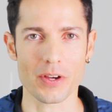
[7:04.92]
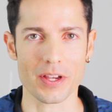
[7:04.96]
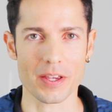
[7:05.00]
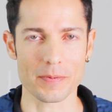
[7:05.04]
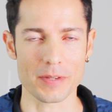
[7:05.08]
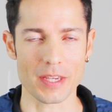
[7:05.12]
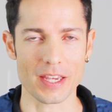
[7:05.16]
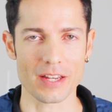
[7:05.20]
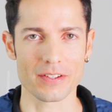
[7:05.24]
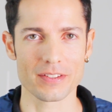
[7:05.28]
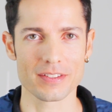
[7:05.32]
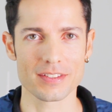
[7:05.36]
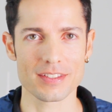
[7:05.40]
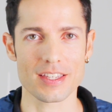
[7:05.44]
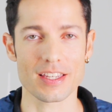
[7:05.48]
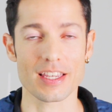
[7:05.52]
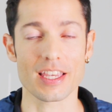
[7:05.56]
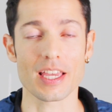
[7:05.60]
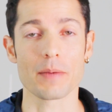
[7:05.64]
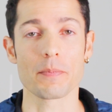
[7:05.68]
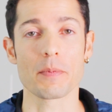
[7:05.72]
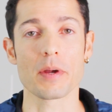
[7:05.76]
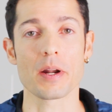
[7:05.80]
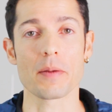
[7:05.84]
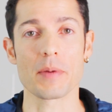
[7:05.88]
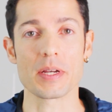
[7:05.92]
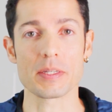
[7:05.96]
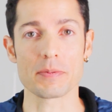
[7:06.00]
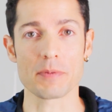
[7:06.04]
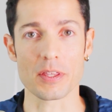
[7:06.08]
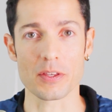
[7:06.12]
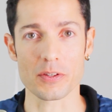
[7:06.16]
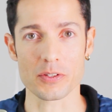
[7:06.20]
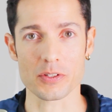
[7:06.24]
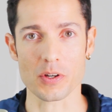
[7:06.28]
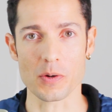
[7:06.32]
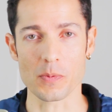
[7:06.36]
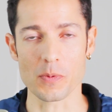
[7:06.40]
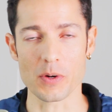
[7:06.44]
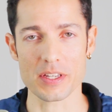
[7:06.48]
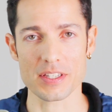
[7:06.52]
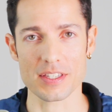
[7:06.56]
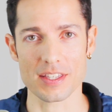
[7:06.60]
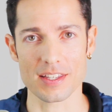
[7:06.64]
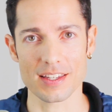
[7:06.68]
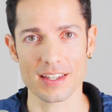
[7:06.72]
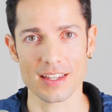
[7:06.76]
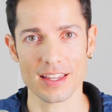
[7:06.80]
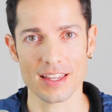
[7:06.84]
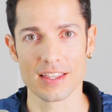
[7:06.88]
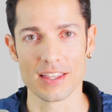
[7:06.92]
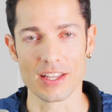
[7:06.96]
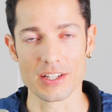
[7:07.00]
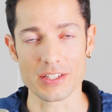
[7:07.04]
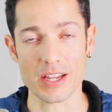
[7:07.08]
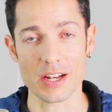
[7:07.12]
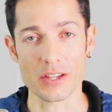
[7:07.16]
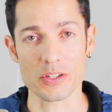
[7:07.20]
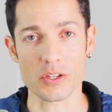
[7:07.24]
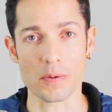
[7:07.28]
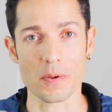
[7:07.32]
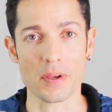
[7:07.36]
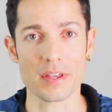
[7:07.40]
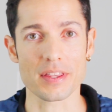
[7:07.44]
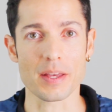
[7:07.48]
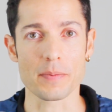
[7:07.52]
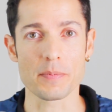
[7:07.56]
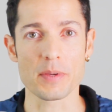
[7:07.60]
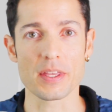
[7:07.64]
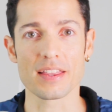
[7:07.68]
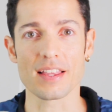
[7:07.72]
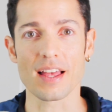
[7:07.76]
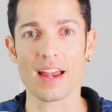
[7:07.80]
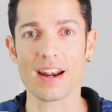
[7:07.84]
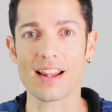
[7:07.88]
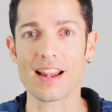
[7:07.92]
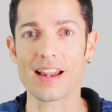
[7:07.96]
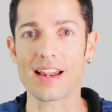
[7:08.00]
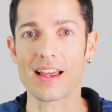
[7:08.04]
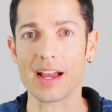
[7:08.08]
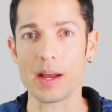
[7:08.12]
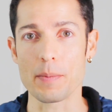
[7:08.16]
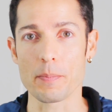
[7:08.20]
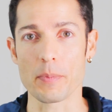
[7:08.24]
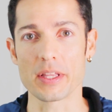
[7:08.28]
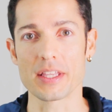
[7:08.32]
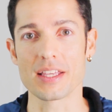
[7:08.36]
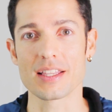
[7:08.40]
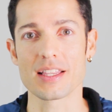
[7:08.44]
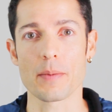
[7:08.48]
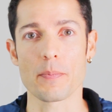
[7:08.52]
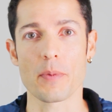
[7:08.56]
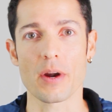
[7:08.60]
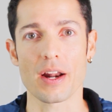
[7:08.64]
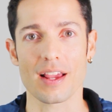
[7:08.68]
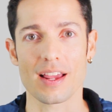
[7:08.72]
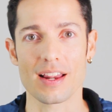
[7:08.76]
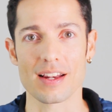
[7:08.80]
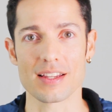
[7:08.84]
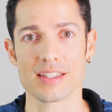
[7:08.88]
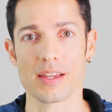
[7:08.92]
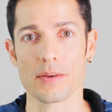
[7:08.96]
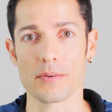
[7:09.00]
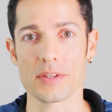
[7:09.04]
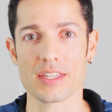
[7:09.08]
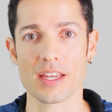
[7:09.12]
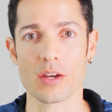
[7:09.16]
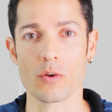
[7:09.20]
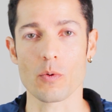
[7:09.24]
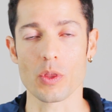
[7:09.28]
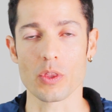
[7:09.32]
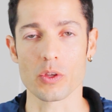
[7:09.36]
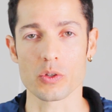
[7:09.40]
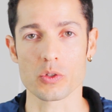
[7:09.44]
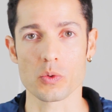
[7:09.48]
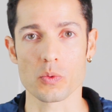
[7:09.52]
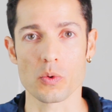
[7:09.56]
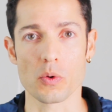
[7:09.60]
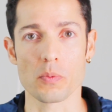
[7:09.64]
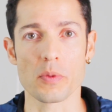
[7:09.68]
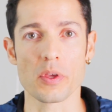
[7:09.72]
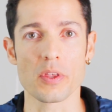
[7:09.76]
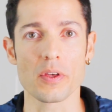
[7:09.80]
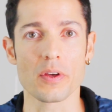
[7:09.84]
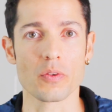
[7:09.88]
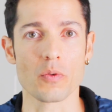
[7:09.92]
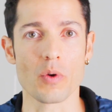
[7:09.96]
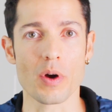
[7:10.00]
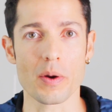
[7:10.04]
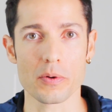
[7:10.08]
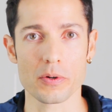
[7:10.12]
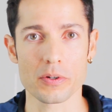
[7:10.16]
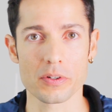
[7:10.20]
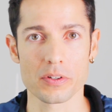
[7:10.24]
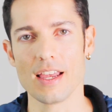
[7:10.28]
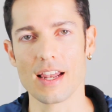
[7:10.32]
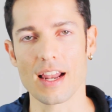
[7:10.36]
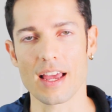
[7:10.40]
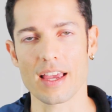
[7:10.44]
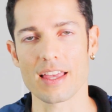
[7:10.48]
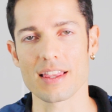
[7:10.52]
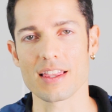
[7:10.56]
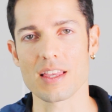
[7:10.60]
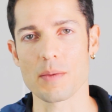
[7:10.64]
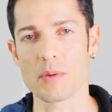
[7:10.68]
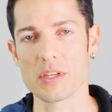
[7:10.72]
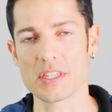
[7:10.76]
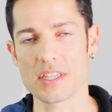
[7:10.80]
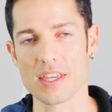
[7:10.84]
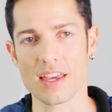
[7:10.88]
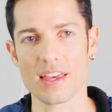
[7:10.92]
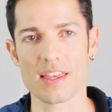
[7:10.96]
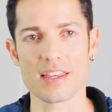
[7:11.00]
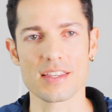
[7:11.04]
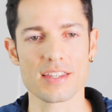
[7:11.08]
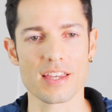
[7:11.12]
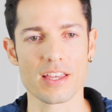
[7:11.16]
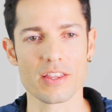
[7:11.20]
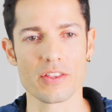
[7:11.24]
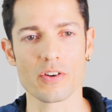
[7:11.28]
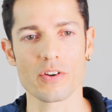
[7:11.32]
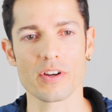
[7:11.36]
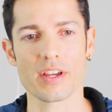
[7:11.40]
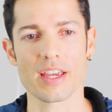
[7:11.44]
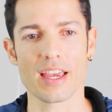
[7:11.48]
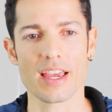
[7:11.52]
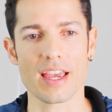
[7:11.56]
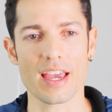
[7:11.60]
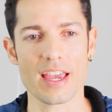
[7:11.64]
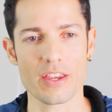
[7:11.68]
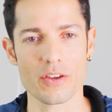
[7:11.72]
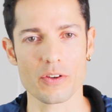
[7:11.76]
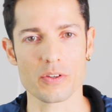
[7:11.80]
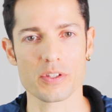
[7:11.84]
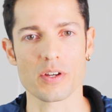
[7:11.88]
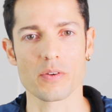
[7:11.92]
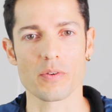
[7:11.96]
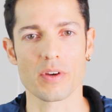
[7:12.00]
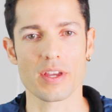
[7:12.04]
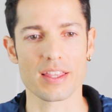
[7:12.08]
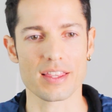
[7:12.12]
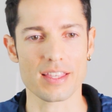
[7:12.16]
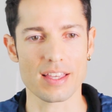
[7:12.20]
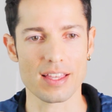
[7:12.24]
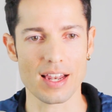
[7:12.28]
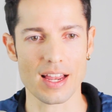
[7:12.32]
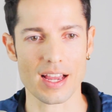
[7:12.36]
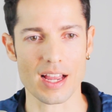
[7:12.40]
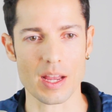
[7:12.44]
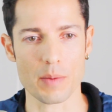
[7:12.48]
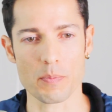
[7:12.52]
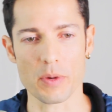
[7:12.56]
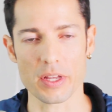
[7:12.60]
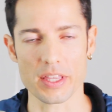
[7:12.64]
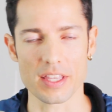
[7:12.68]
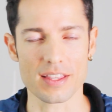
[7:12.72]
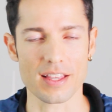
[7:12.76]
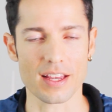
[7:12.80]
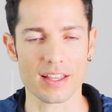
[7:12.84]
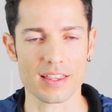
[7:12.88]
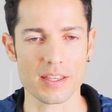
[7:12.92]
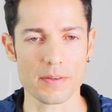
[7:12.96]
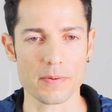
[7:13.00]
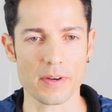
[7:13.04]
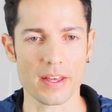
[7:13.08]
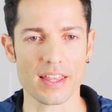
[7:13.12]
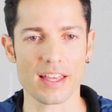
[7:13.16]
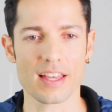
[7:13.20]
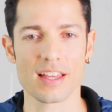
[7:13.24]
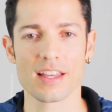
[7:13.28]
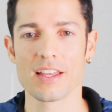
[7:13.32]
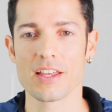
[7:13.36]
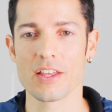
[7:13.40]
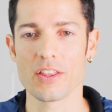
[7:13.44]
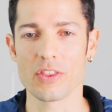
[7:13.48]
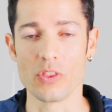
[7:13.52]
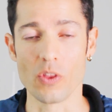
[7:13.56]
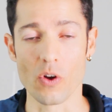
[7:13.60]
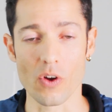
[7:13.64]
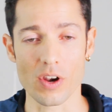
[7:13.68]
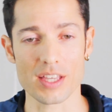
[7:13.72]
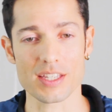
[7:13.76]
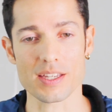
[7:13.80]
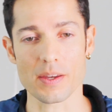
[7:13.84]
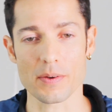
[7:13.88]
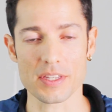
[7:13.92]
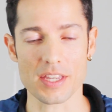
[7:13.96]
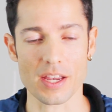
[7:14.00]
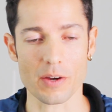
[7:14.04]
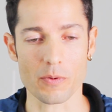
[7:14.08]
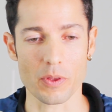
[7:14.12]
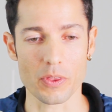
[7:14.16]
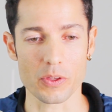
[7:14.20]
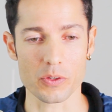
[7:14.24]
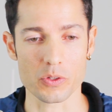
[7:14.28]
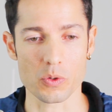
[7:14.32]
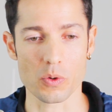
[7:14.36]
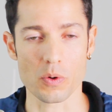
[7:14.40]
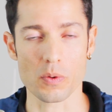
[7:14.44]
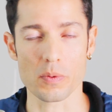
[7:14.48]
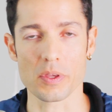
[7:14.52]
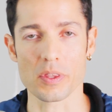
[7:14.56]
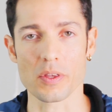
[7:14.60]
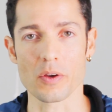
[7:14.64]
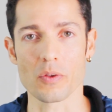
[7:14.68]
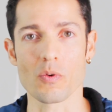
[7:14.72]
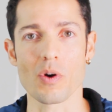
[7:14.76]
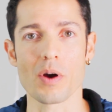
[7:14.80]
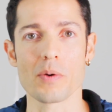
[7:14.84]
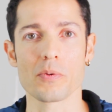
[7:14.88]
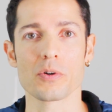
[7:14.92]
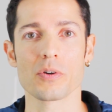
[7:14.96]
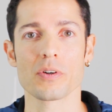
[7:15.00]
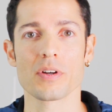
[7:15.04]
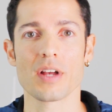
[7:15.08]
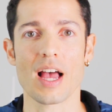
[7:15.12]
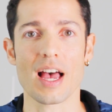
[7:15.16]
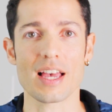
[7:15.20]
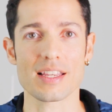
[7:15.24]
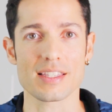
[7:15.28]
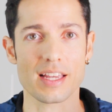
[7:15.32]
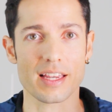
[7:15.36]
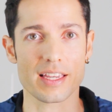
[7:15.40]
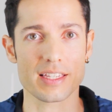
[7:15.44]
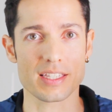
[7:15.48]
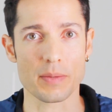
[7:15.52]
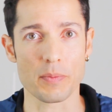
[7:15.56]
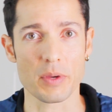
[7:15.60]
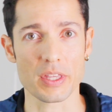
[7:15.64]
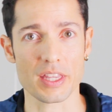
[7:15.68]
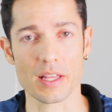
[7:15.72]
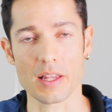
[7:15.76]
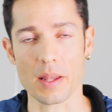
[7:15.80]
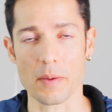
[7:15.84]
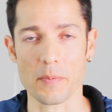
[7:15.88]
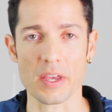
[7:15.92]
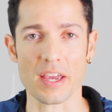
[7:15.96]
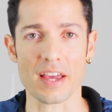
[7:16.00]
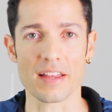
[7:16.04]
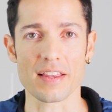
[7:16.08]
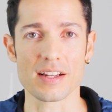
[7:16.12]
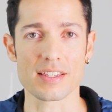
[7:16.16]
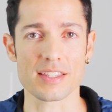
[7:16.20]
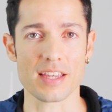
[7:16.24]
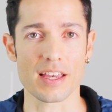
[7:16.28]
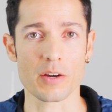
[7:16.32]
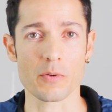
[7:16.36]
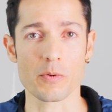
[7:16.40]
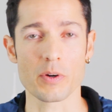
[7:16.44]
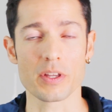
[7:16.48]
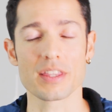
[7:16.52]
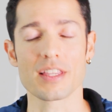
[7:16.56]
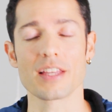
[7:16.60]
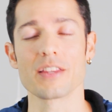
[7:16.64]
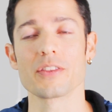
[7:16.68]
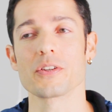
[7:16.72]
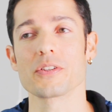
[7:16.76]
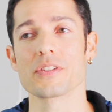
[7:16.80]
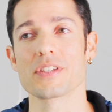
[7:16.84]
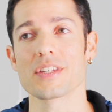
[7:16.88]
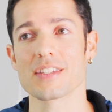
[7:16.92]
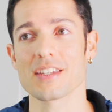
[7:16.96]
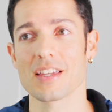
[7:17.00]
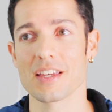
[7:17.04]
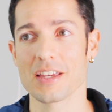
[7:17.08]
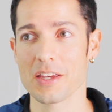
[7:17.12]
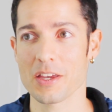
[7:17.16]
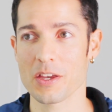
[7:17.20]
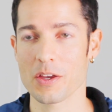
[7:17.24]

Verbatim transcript: lo que vieron, si quieren ver más videos como este. No se les olvide también darle a la campanita para que les avise cuando subo un video nuevo. Y la gente me sigue diciendo que ellos, aunque tienen la campanita activada, no les avisa cuando subo video nuevo. Hasta que se meten a mi canal se dan cuenta, entonces